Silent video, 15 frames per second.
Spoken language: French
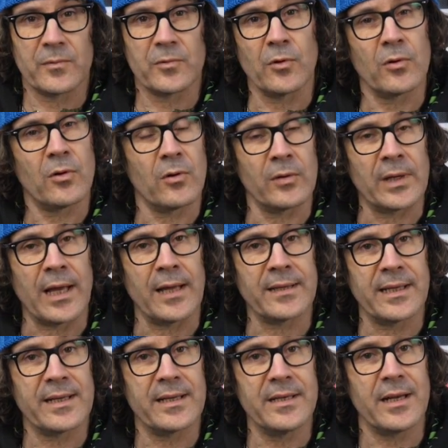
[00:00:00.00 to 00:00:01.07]
Donc on a
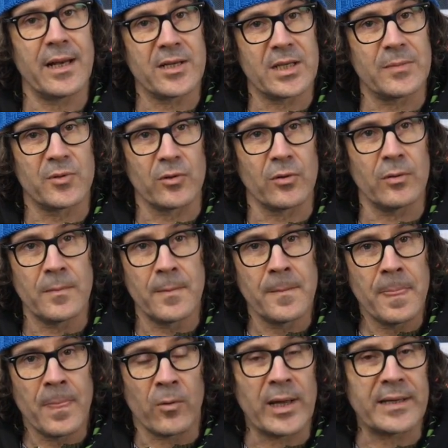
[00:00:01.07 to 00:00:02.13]
décliné la gypso,
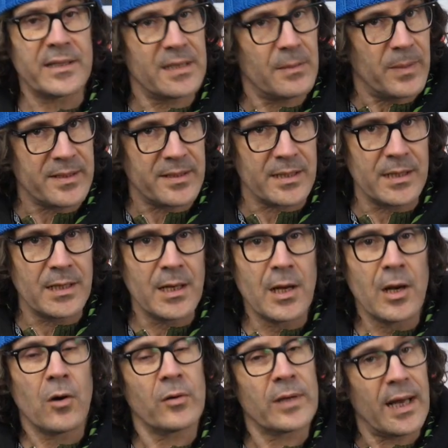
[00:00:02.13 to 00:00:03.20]
on l'a désépaissi,
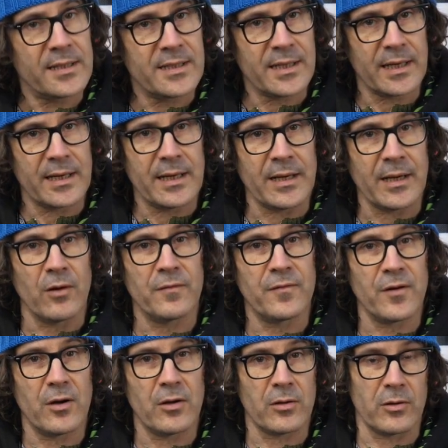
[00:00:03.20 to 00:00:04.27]
on a retiré les
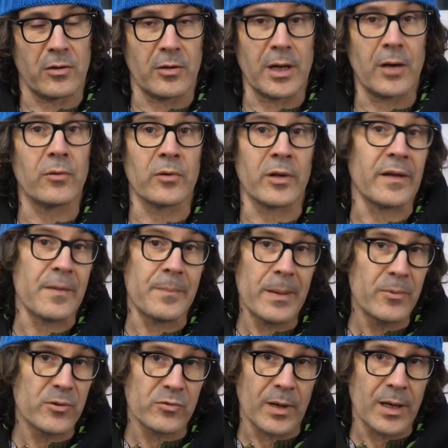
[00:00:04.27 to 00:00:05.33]
renforts euh, là où on n'en avait pas
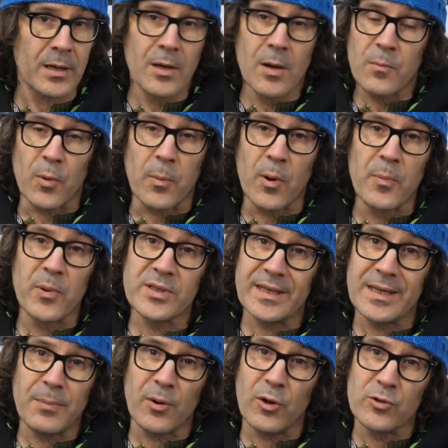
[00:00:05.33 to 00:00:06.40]
besoin pour proposer
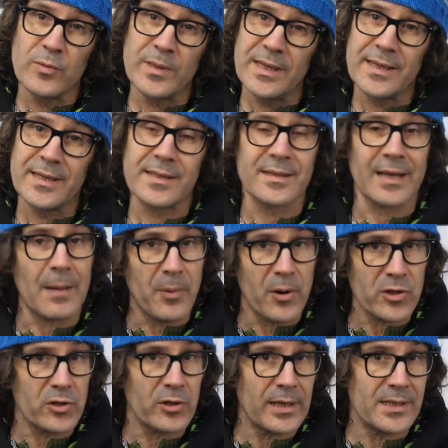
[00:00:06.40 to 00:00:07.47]
des produits qui se
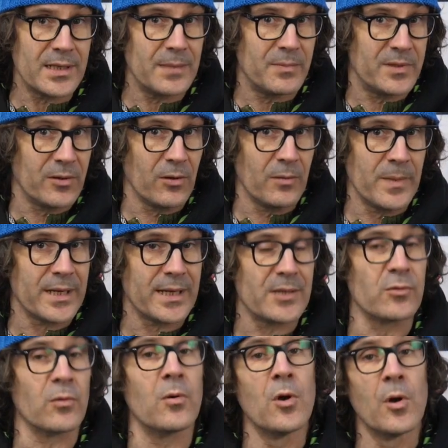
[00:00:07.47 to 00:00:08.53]
rapprochent de la Gypso mais qui
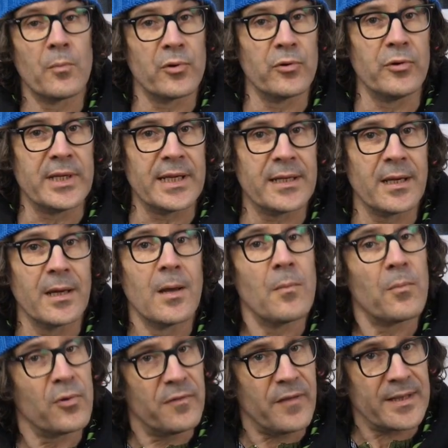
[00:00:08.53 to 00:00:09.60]
sont plus ludiques,
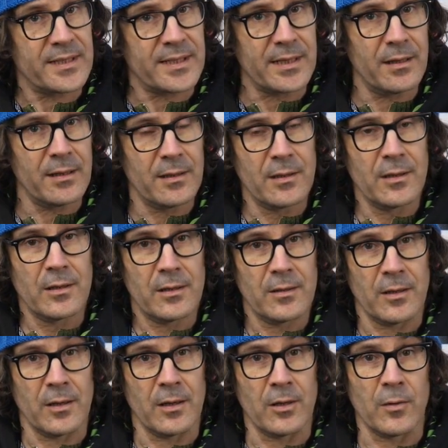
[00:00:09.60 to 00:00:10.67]
plus faciles,
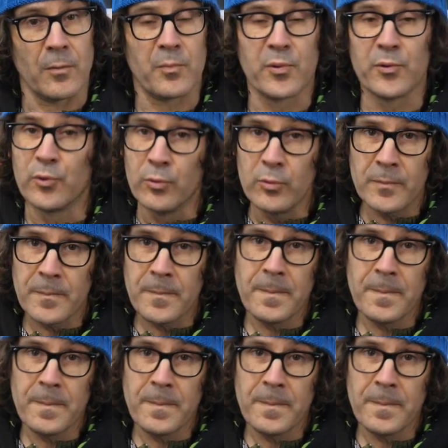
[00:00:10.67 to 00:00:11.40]
euh, plus doux,